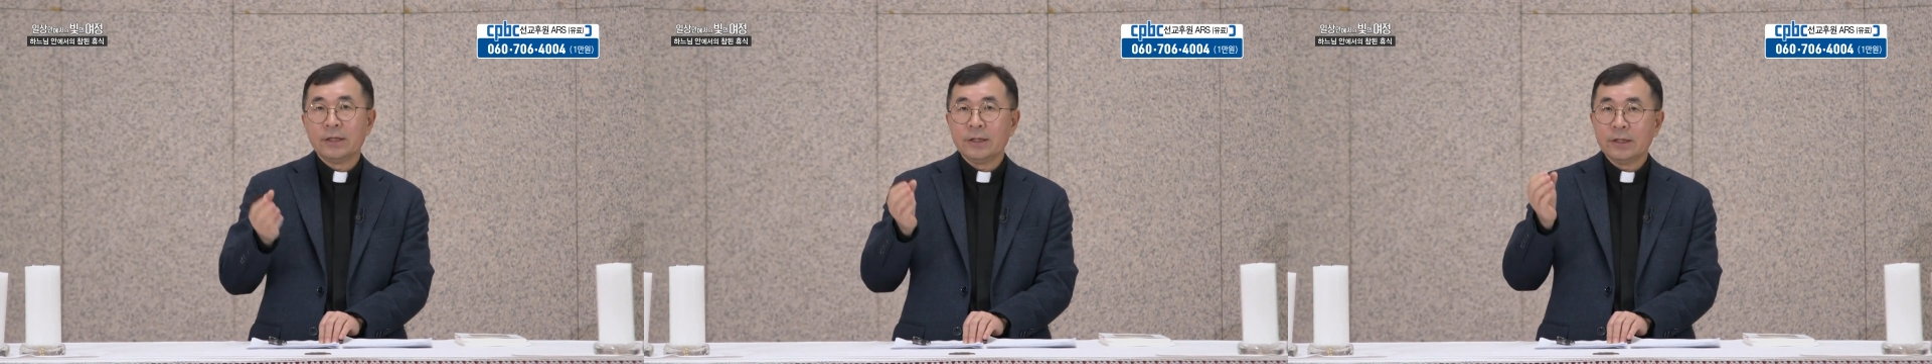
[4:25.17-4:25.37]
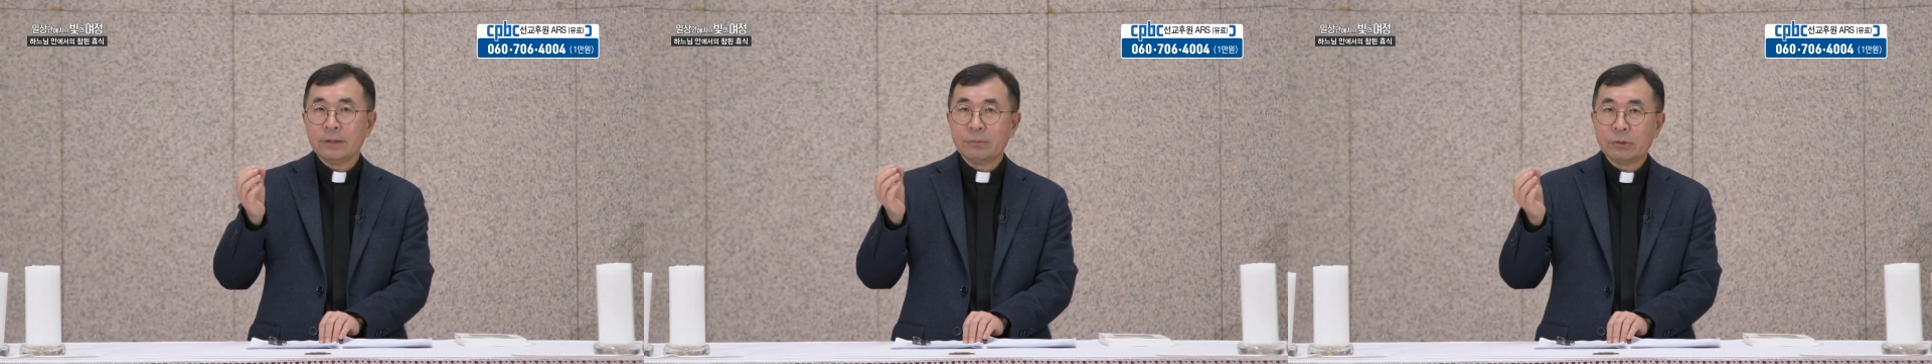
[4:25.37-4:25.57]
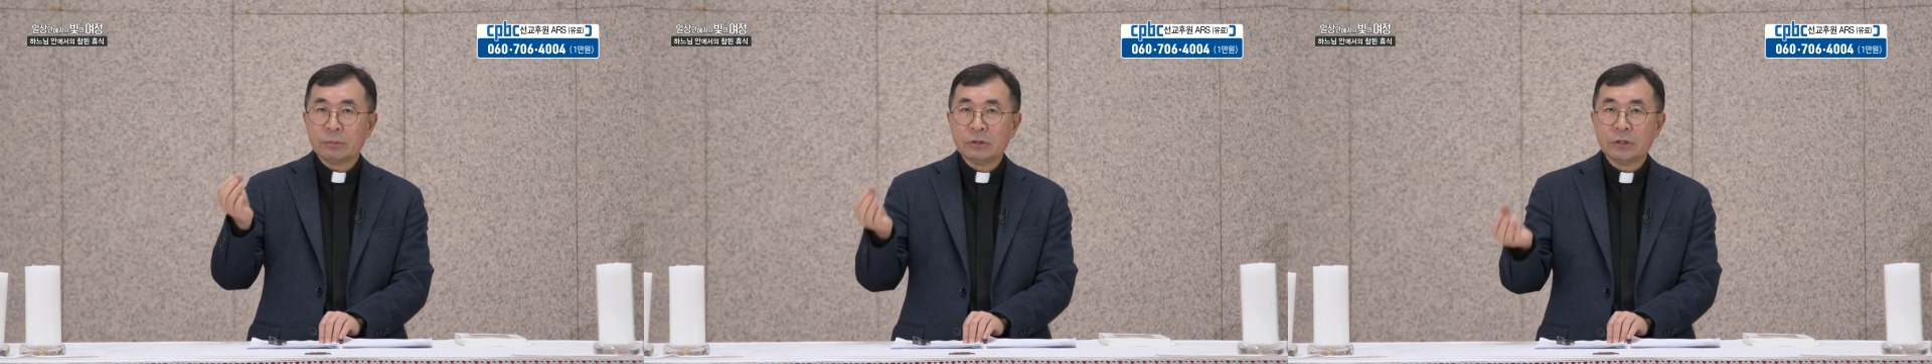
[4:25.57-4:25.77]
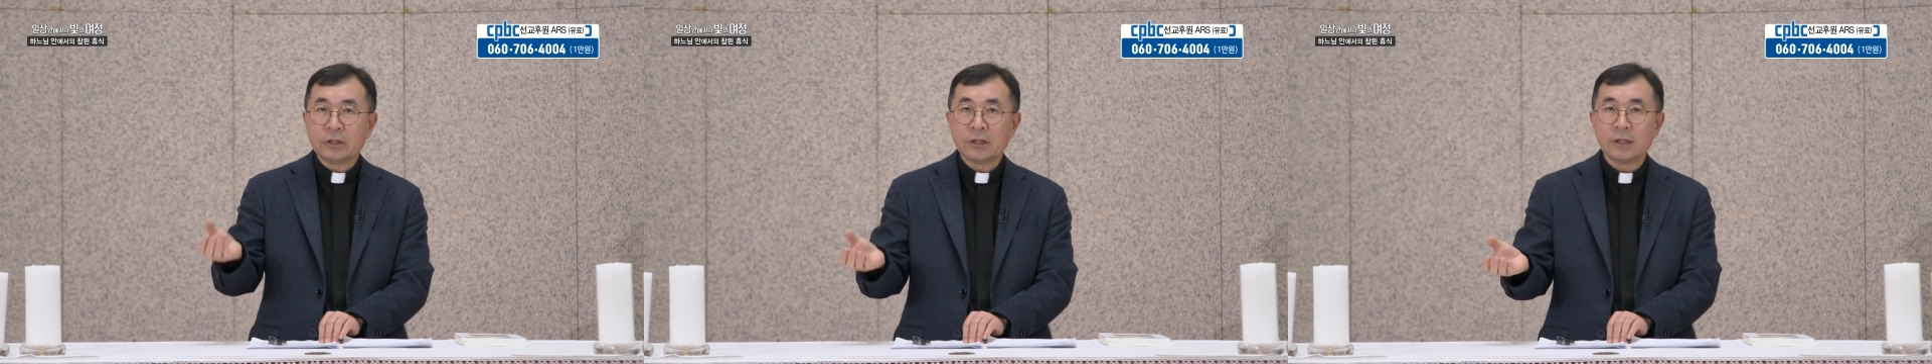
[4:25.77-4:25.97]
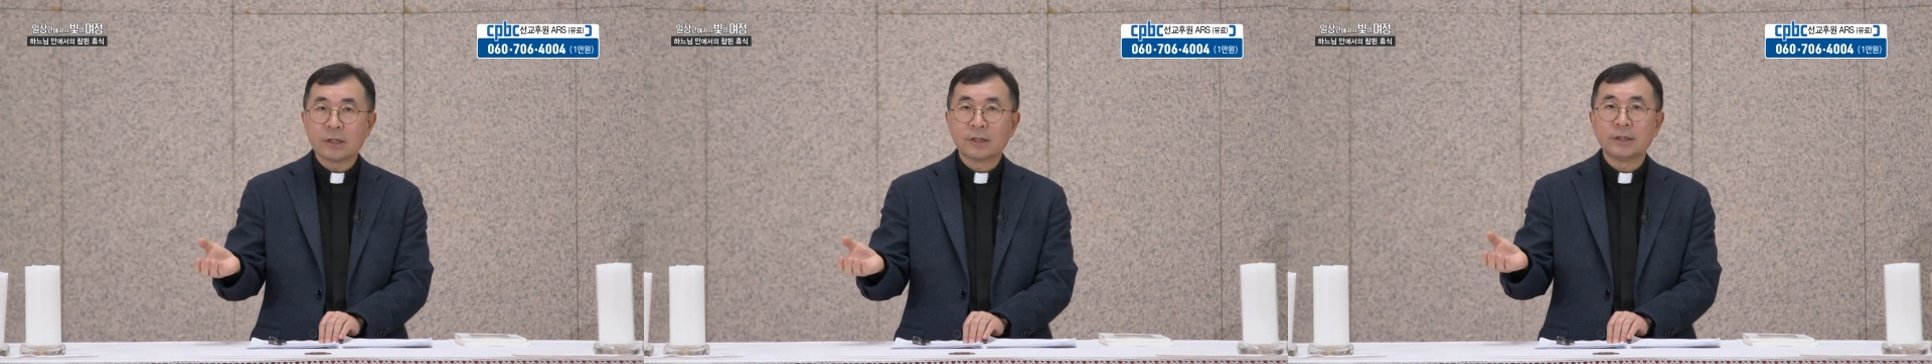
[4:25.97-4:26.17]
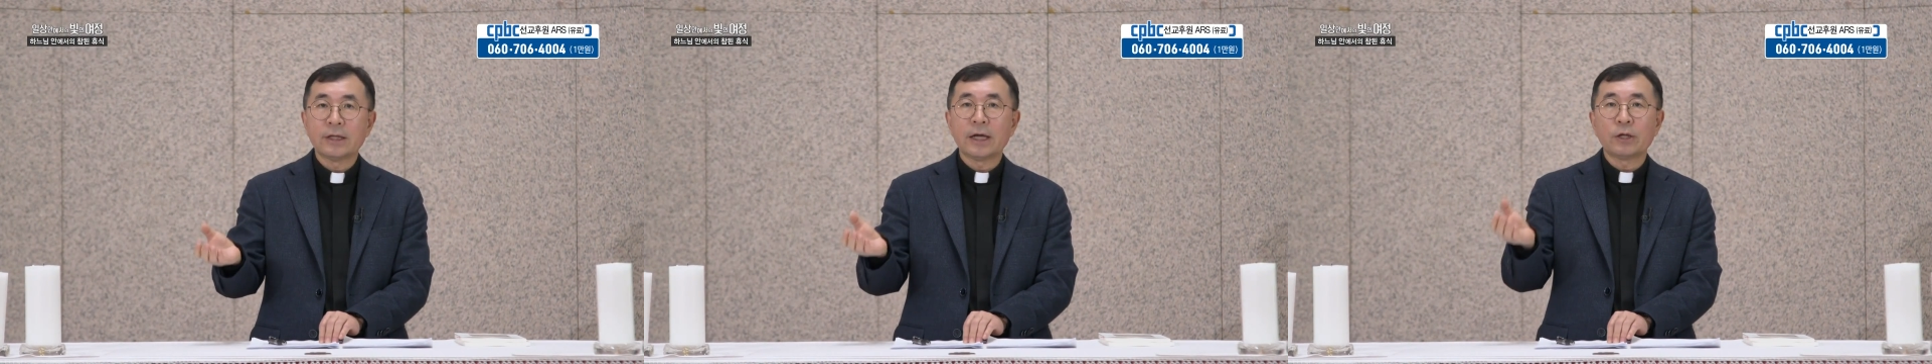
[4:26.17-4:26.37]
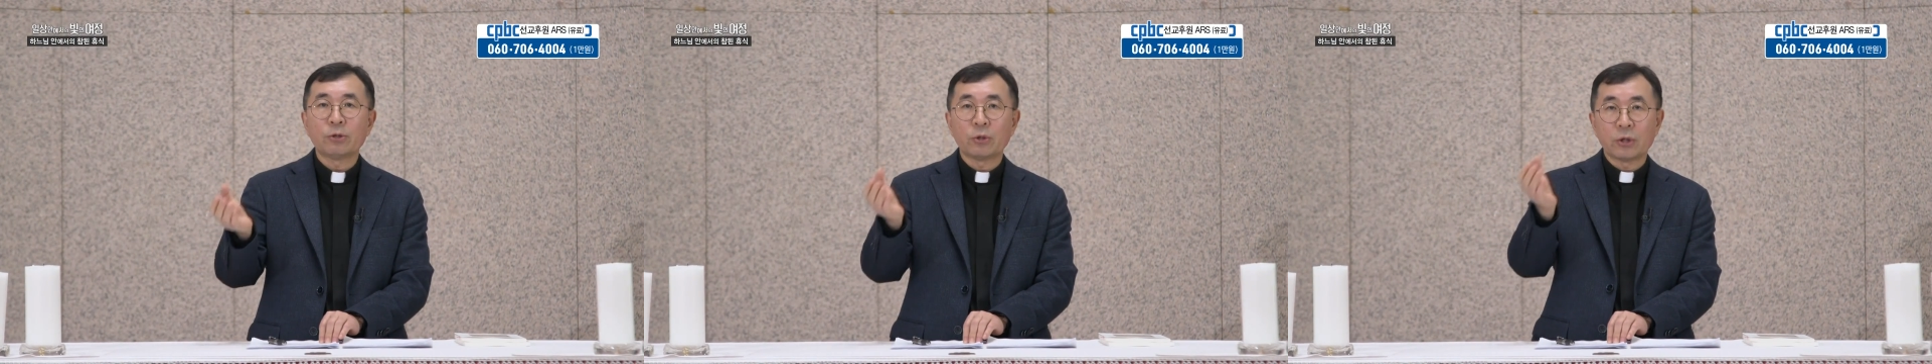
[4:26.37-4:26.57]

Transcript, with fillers: 이 부분들을 그대로